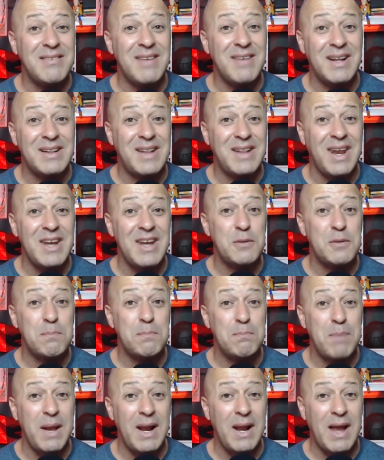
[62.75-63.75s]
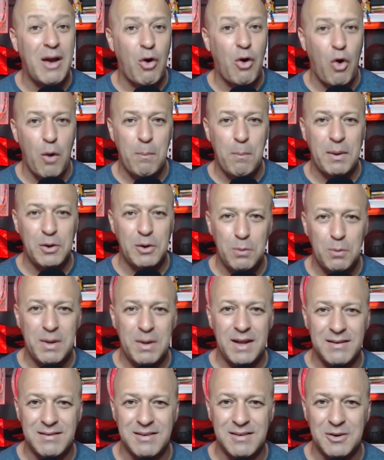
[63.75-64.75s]
a 3 pela Copa do
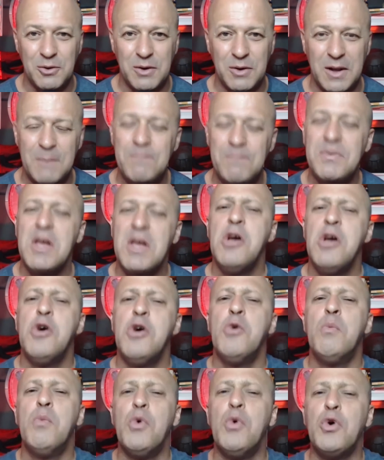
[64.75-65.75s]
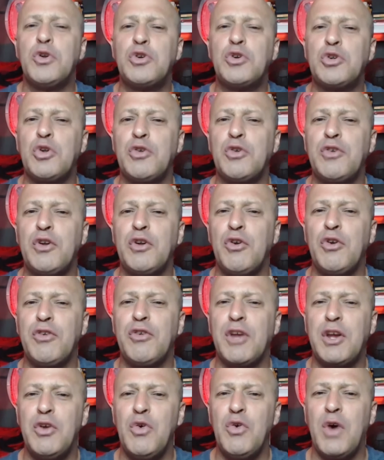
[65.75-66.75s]
Brasil, né? Muitos torcedores
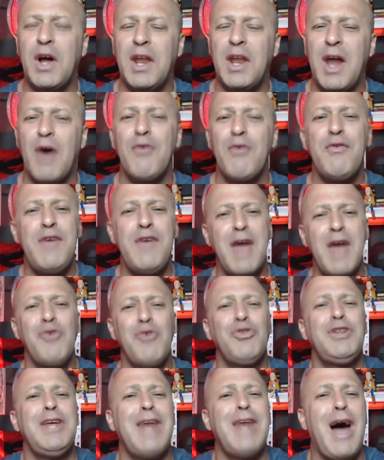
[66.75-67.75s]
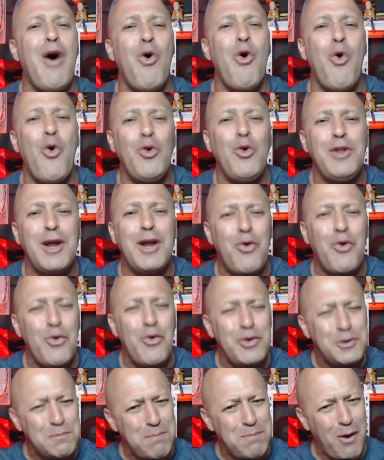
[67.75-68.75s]
aqui no canal vieram tirar onda com o
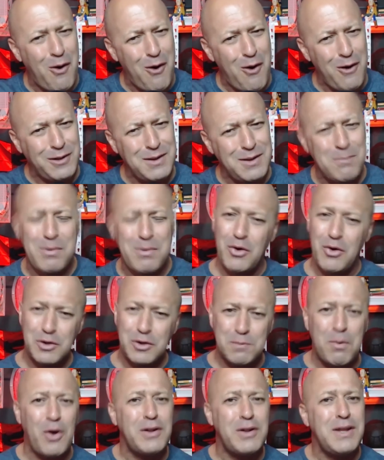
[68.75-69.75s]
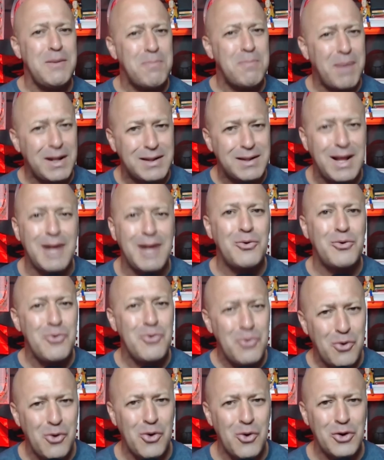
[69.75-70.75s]
esporte, porque o esporte é empatado com
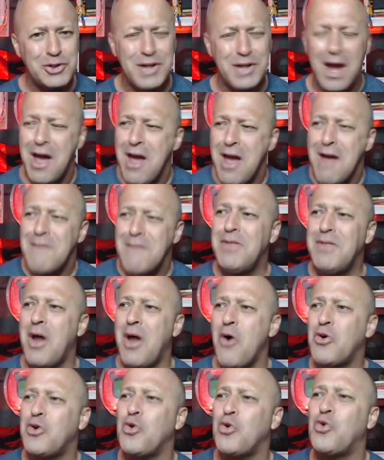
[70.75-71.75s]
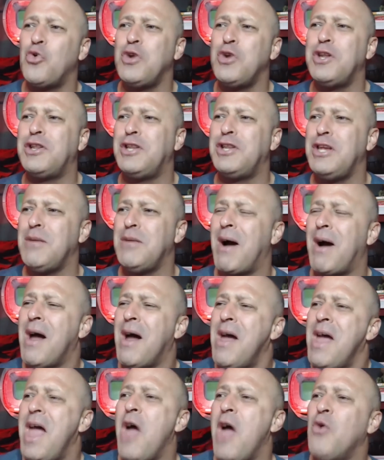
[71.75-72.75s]
coxa. Não que o Curitiba
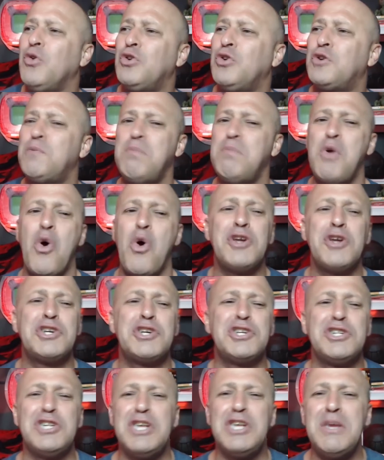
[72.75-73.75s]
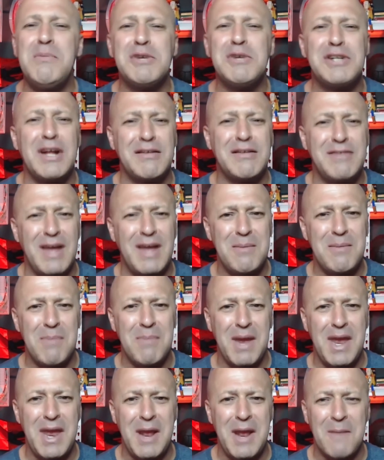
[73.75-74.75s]
é um dos piores times da Série
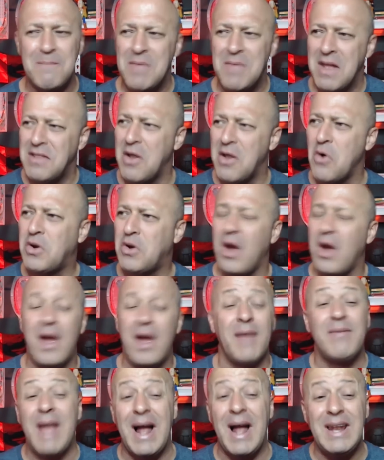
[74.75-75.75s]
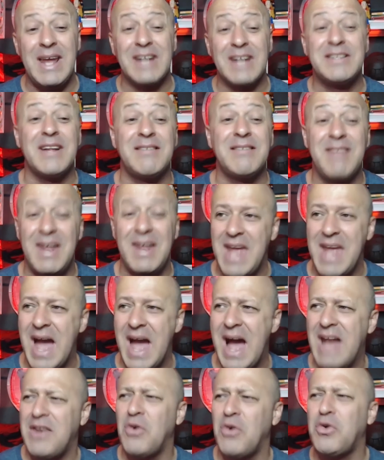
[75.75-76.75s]
B. Não que, é, aliás, da Série
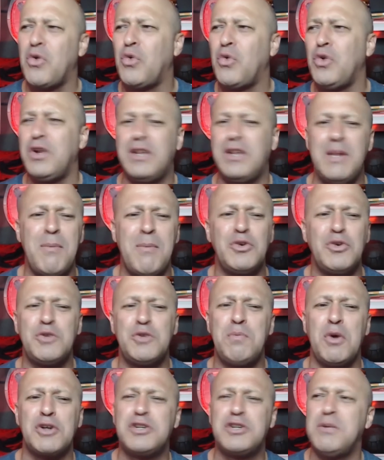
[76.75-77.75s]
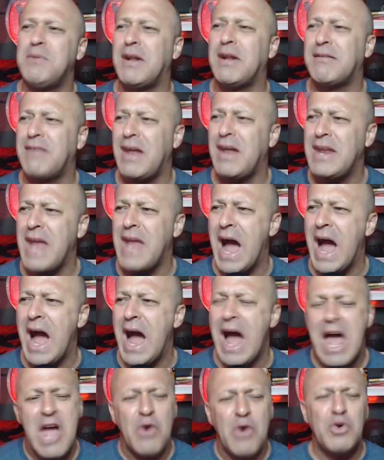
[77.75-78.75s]
A. Não que o Curitiba é um dos piores times da Série A.
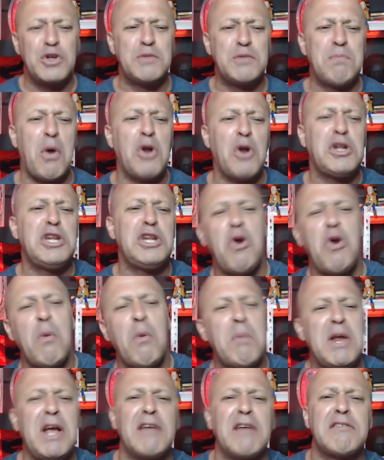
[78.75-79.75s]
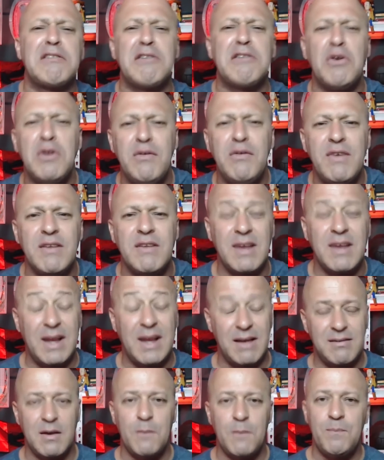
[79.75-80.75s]
O esporte tinha a obrigação de vencer. Quer
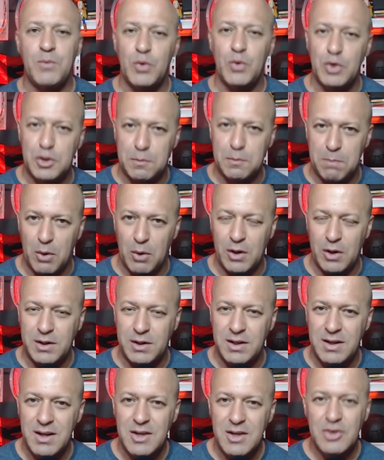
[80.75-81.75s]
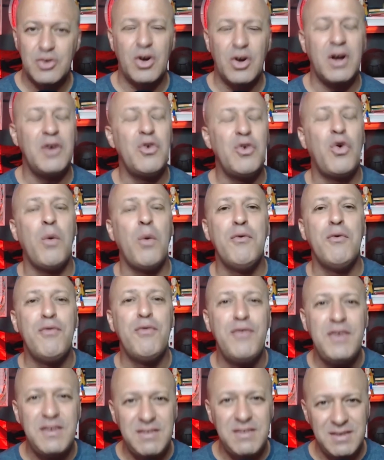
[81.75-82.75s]
dizer, o esporte, jogando como
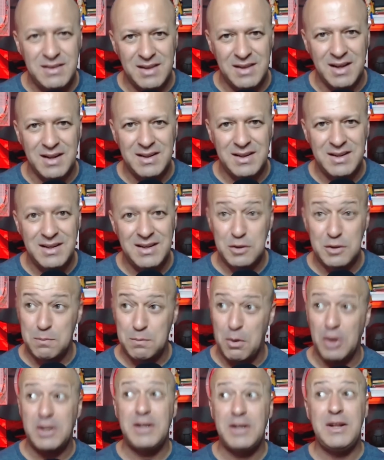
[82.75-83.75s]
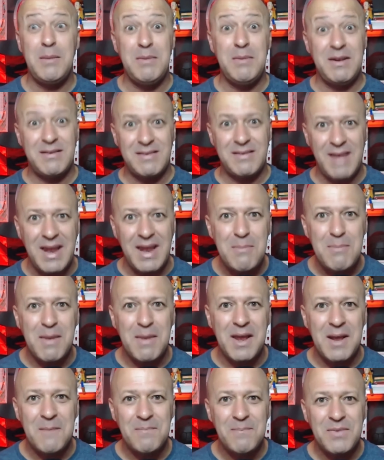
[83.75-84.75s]
visitante, esporte time de Série
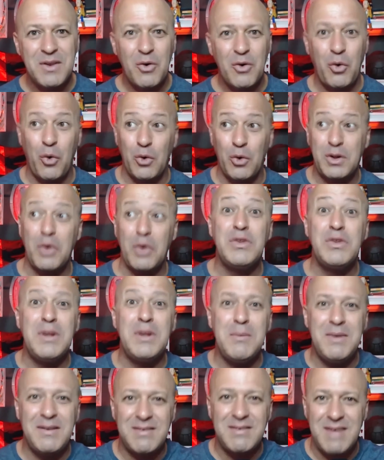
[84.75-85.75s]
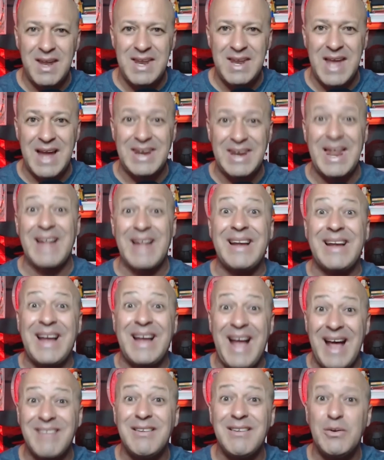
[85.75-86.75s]
B, contra um time de Série A na
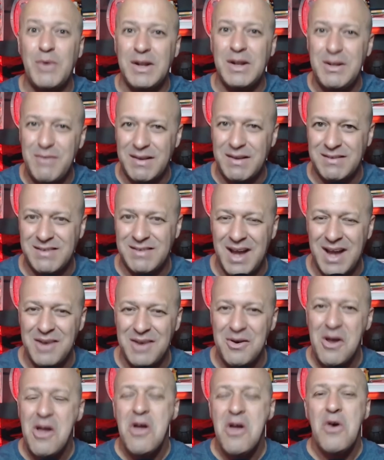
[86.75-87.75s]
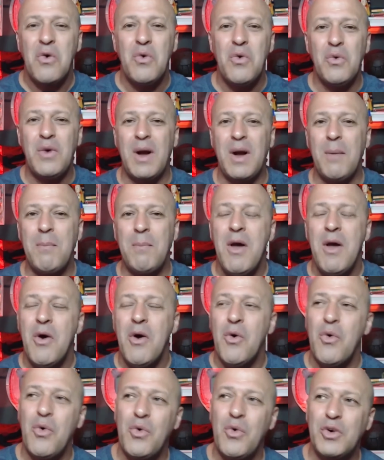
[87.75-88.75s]
casa do adversário, com um campo,
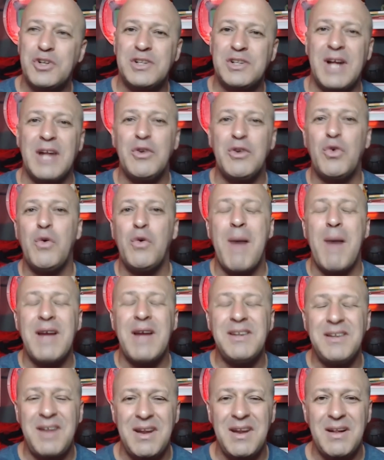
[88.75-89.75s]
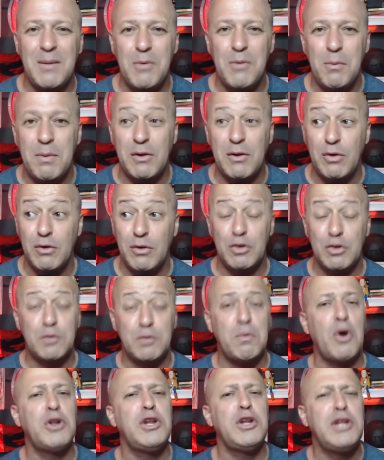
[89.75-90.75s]
o estádio com mais de 30 mil pessoas e o
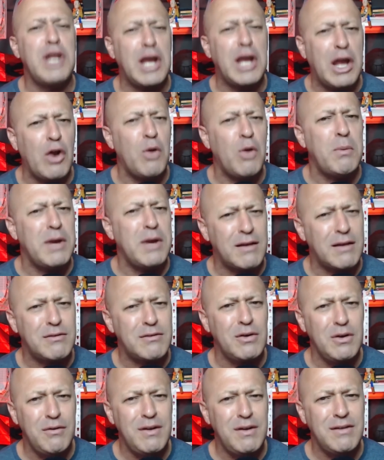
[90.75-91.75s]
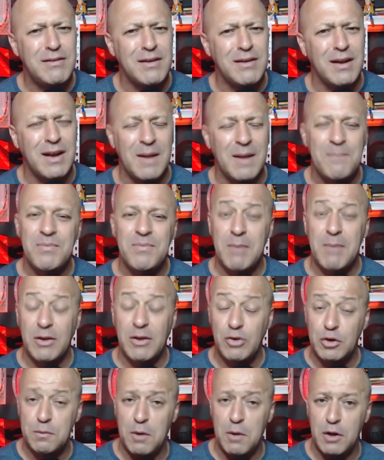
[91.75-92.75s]
esporte tinha aquela obrigação de vencer, né? Mas o
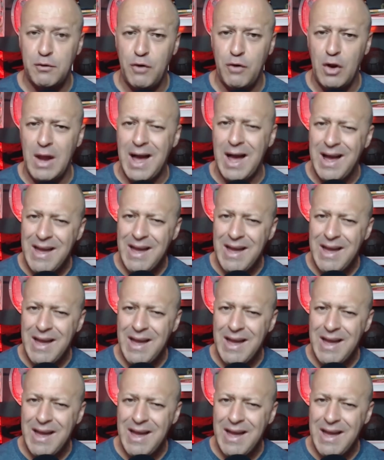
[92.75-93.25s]
esporte foi lá,